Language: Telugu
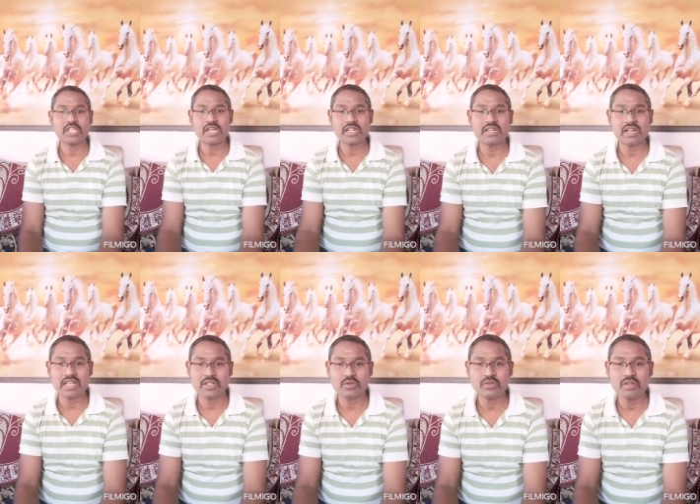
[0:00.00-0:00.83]

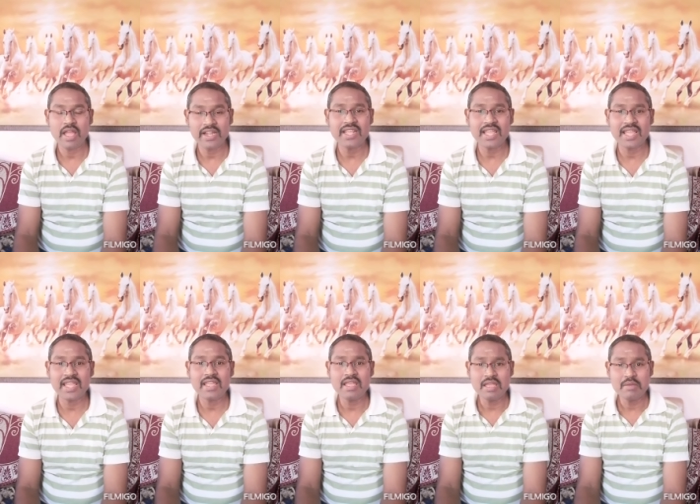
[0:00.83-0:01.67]
తెలియట్లేదు అంటే
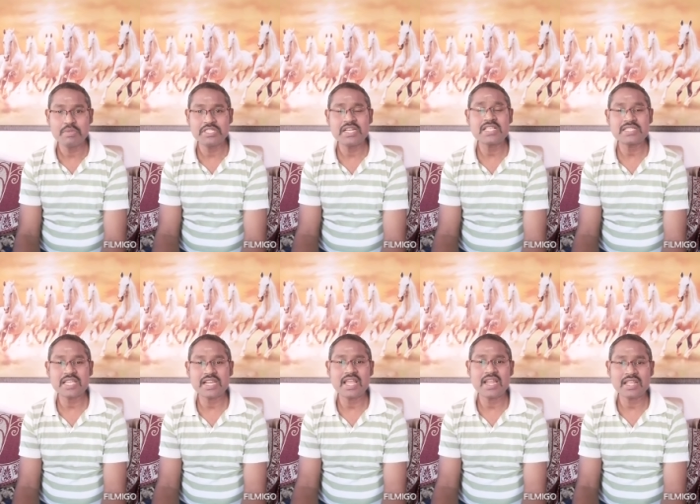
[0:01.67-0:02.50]
బిజినెస్
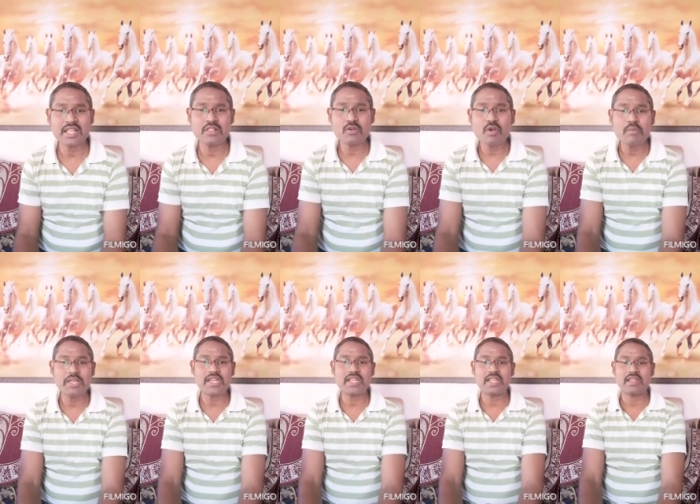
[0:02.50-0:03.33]
చేయడానికి ఎందుకో
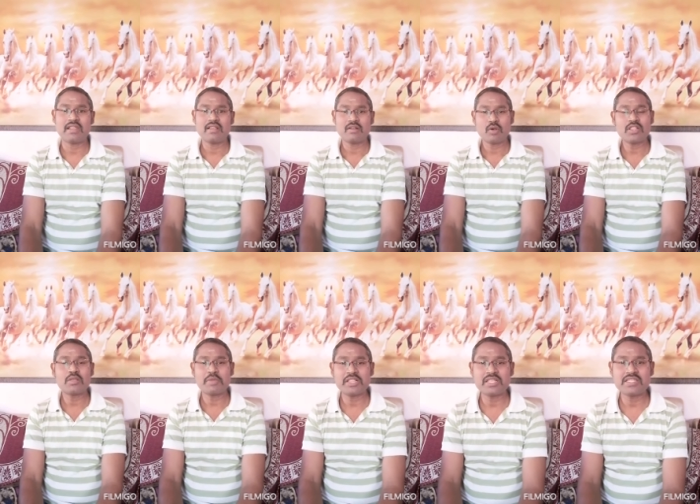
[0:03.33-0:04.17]
మరి
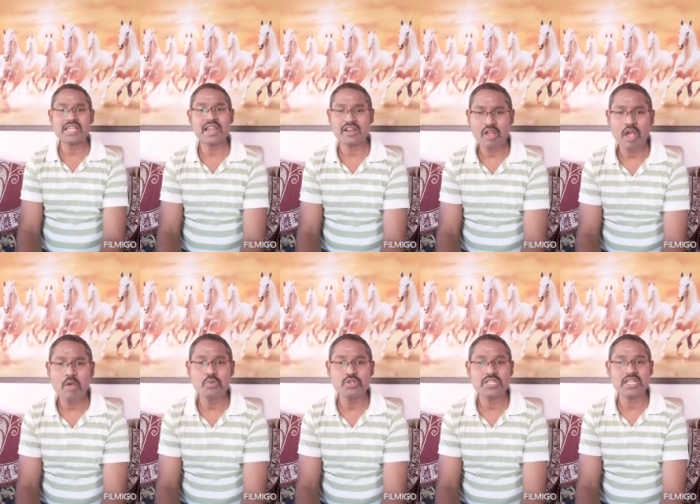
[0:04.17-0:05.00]
కొంతమంది చాలా
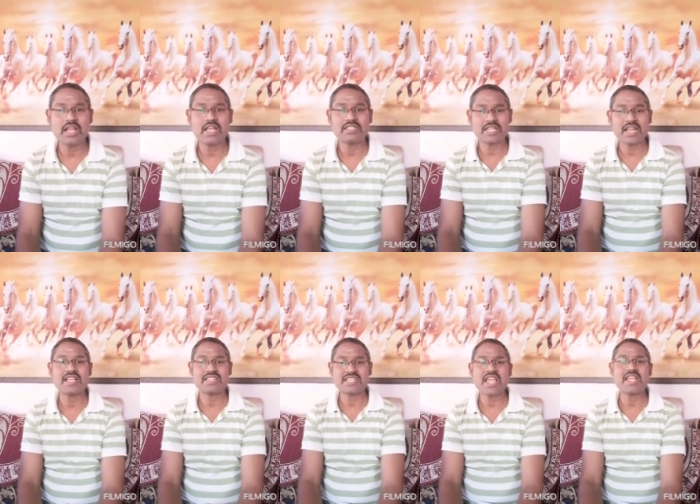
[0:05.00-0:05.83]
నాముషిగా చాలా
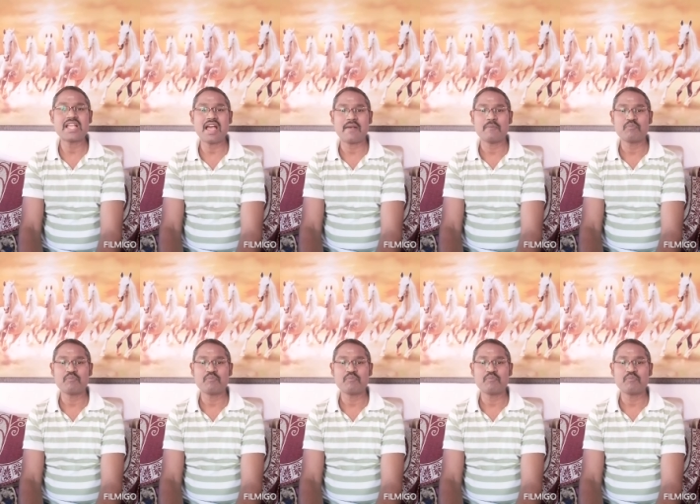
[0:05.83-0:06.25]
షైగా